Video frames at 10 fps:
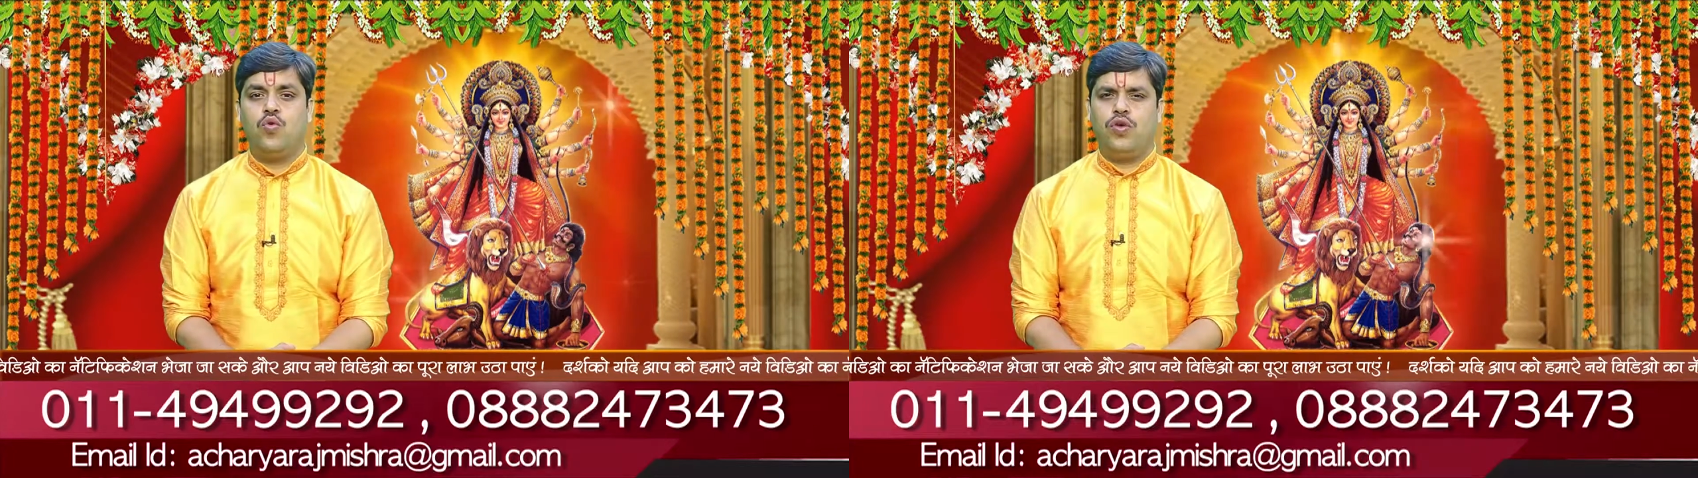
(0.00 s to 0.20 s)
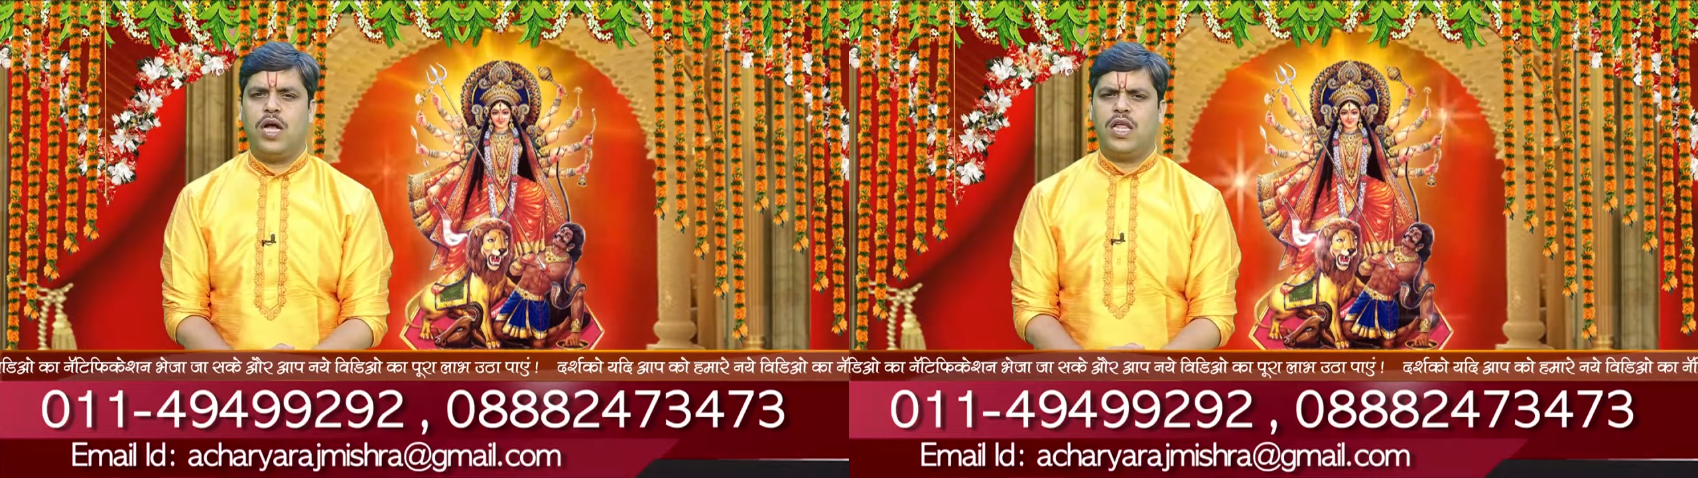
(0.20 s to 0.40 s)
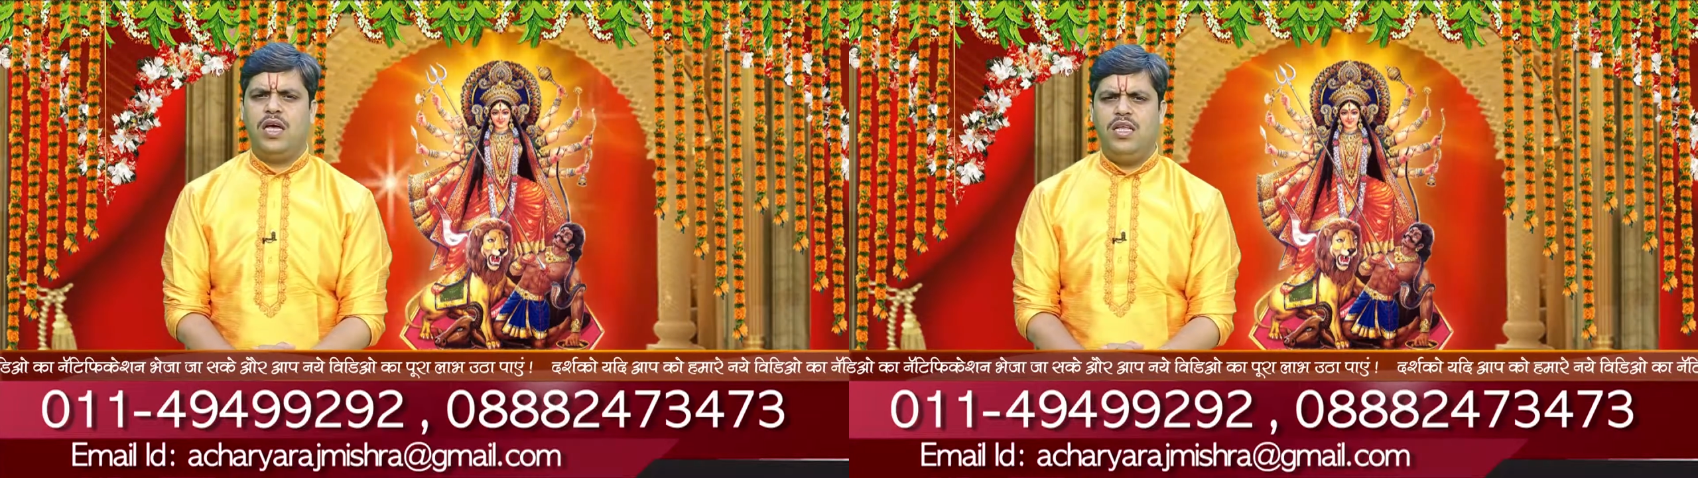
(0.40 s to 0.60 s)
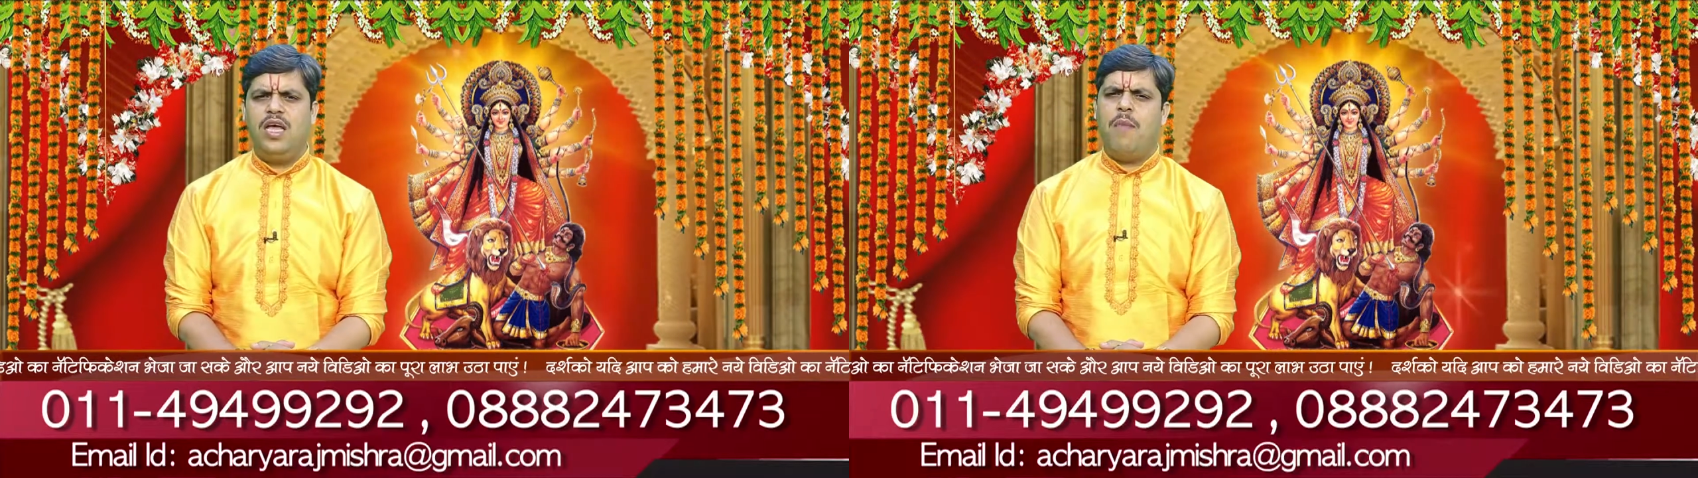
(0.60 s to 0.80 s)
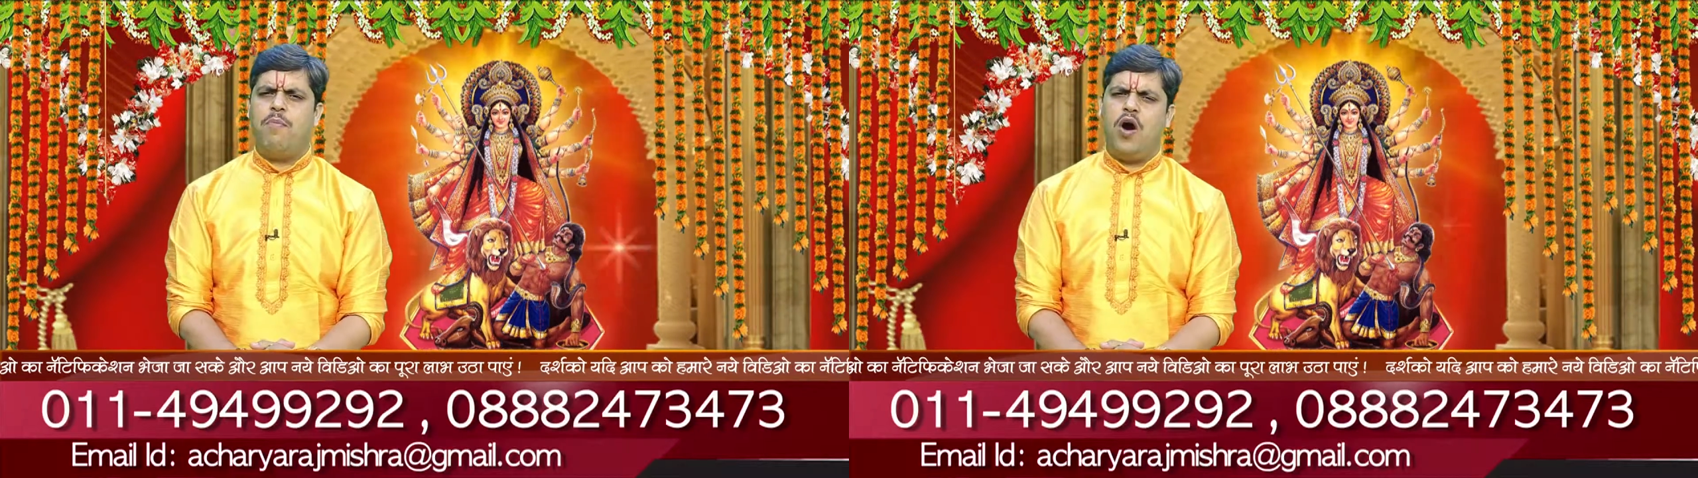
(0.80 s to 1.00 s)
हो जाता है यदि
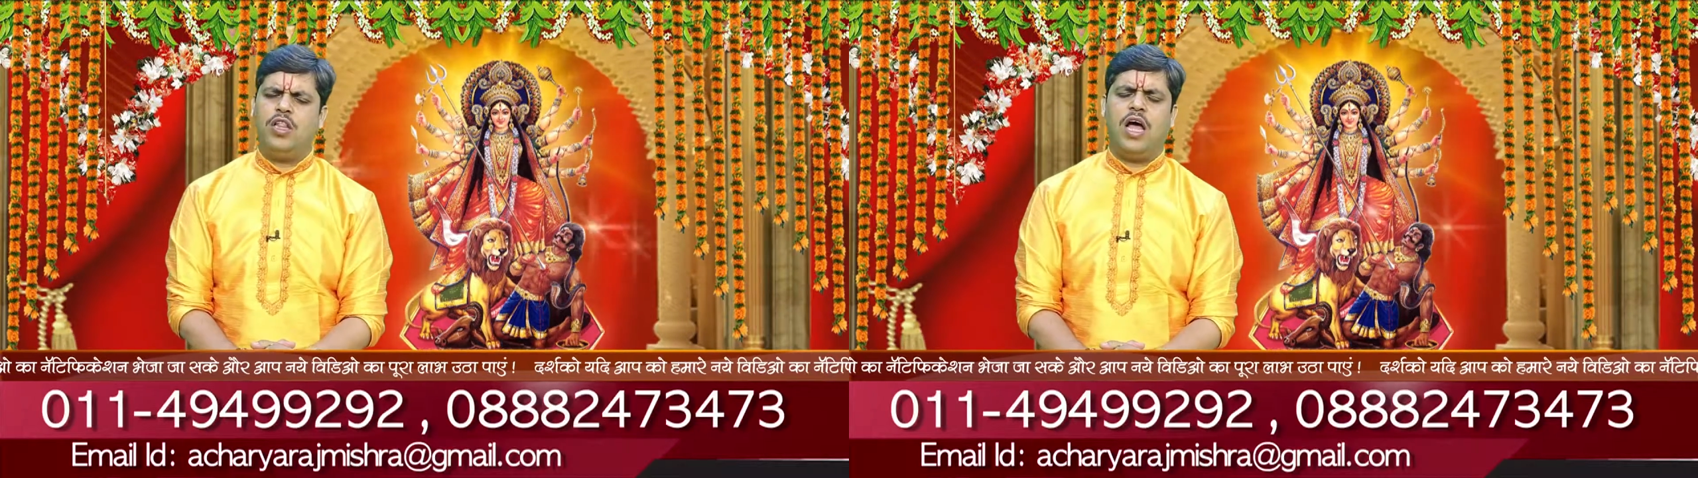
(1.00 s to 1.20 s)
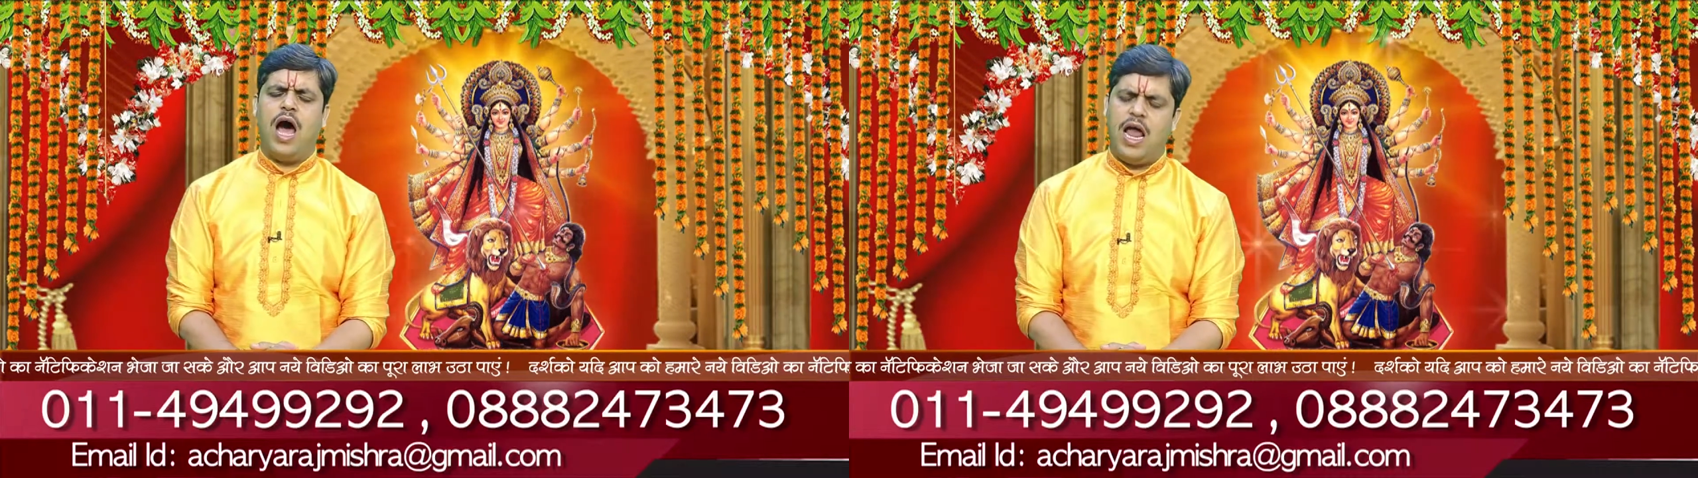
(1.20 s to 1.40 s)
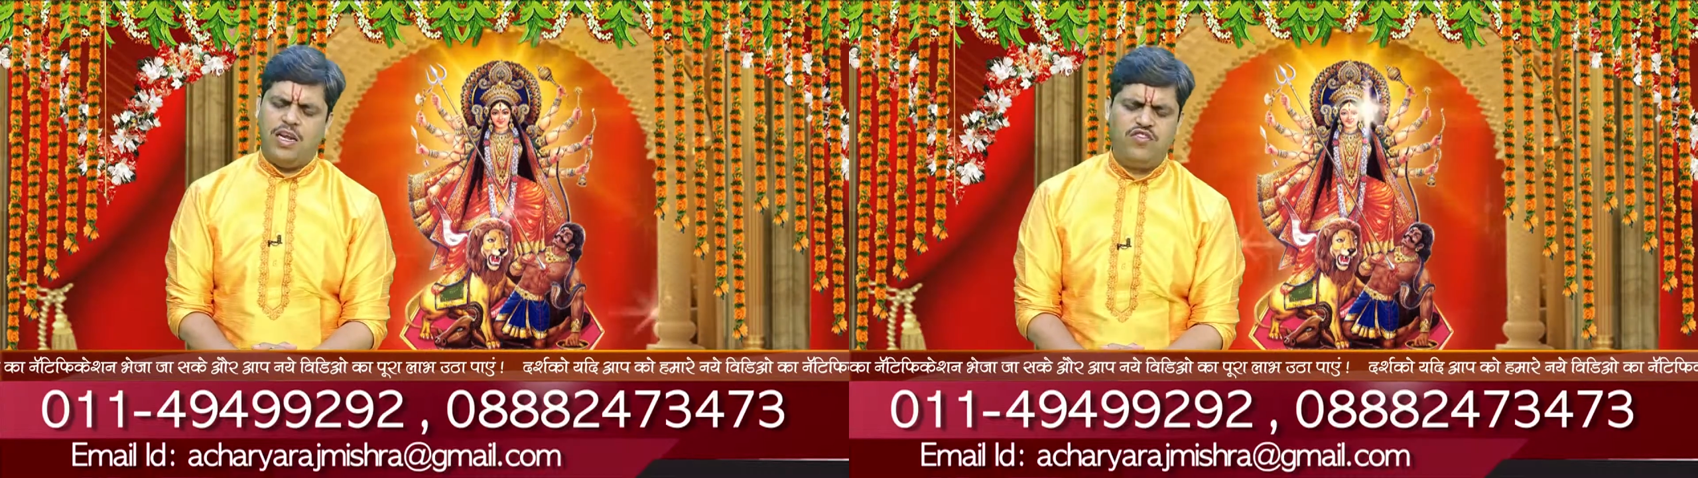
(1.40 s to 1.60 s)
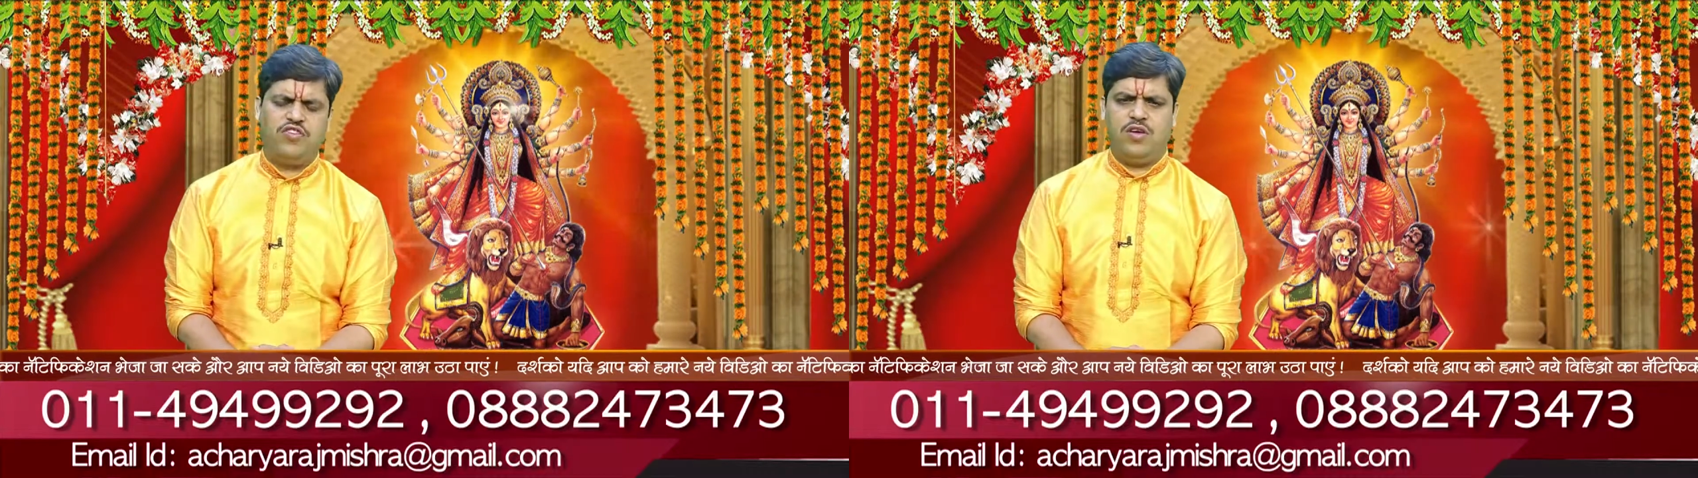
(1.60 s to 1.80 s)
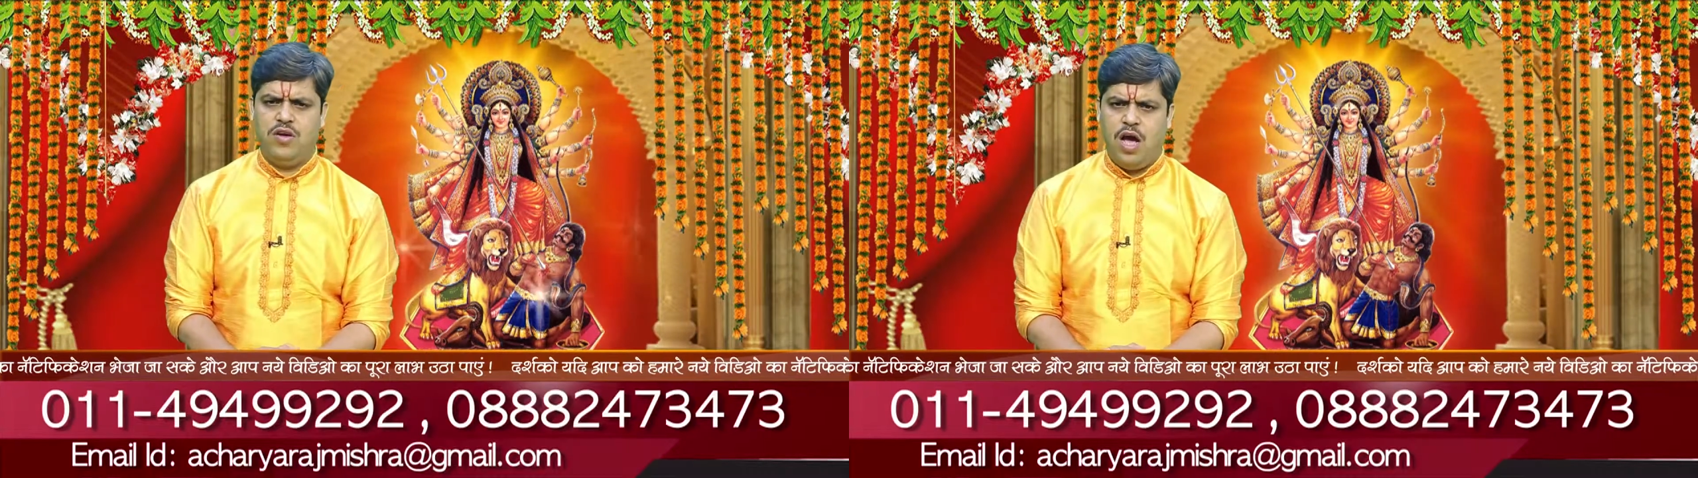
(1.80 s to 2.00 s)
आप बहुत आलस्य